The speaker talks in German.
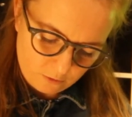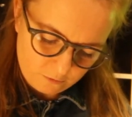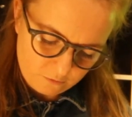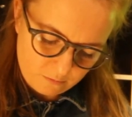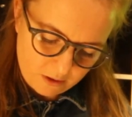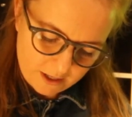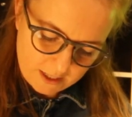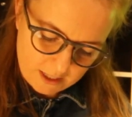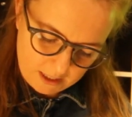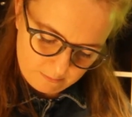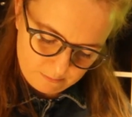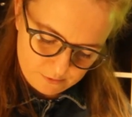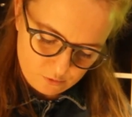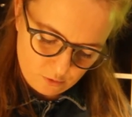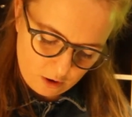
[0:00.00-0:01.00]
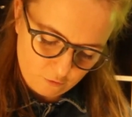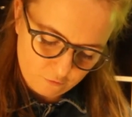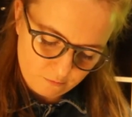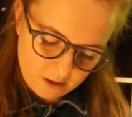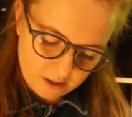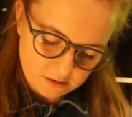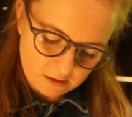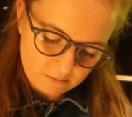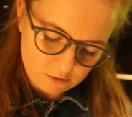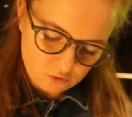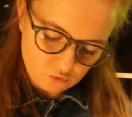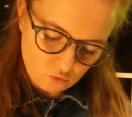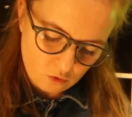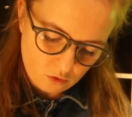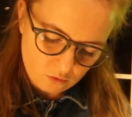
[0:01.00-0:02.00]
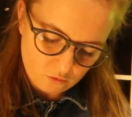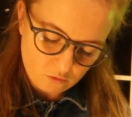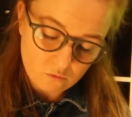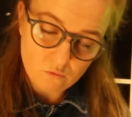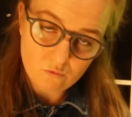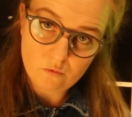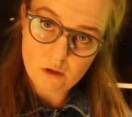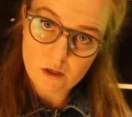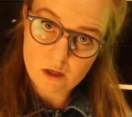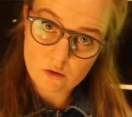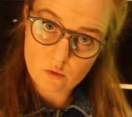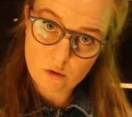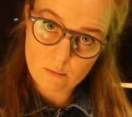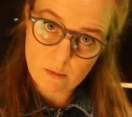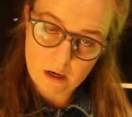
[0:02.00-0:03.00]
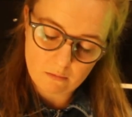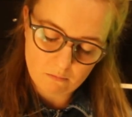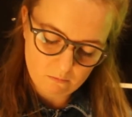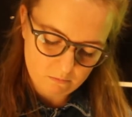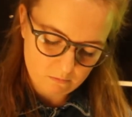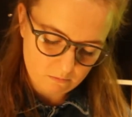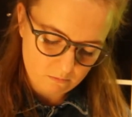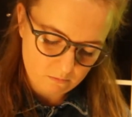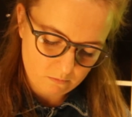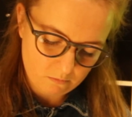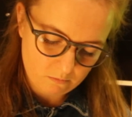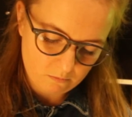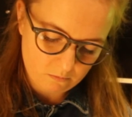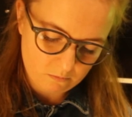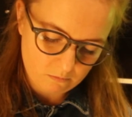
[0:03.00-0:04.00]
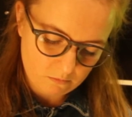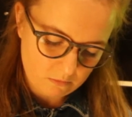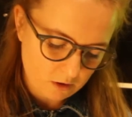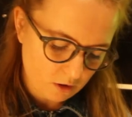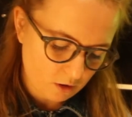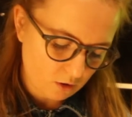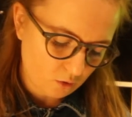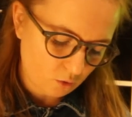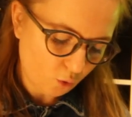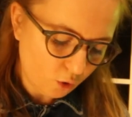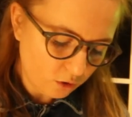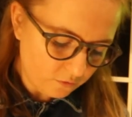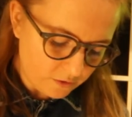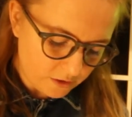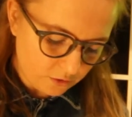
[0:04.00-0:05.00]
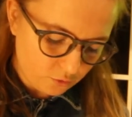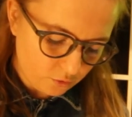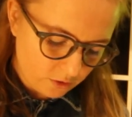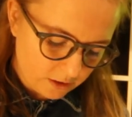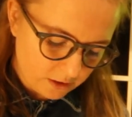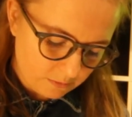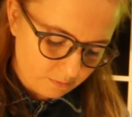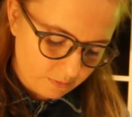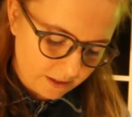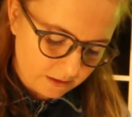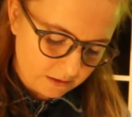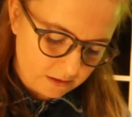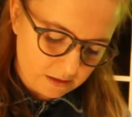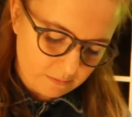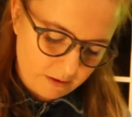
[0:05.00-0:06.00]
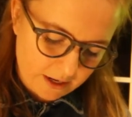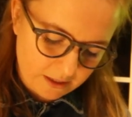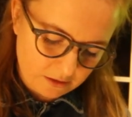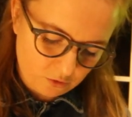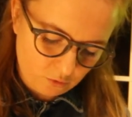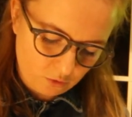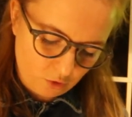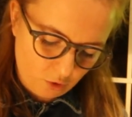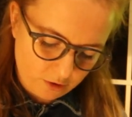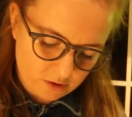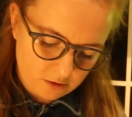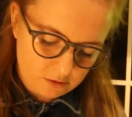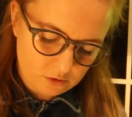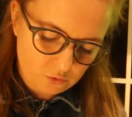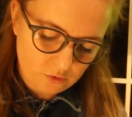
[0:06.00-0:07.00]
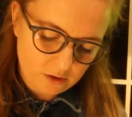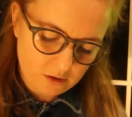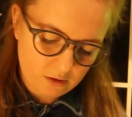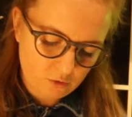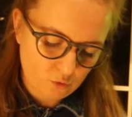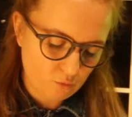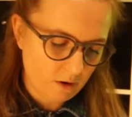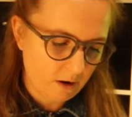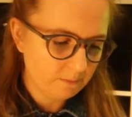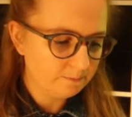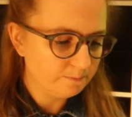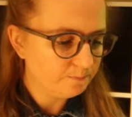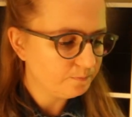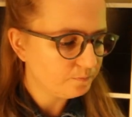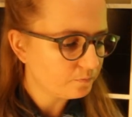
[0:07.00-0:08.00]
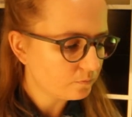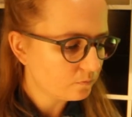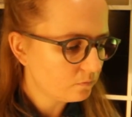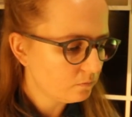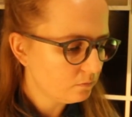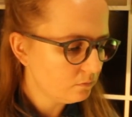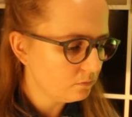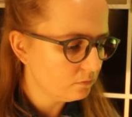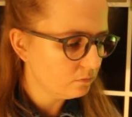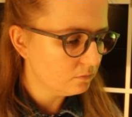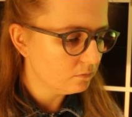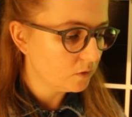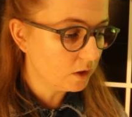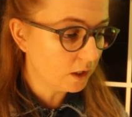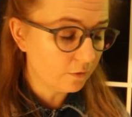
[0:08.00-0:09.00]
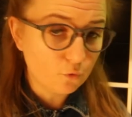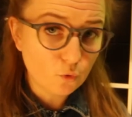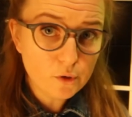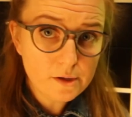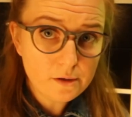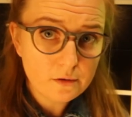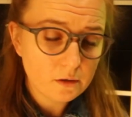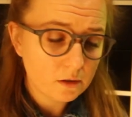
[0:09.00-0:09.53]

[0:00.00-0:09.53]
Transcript: offenbar ebenso aufmerksam zu wie der junge Mann. Unwillkürlich blickten die beiden jungen Leute zu ihr hinüber. Jawohl,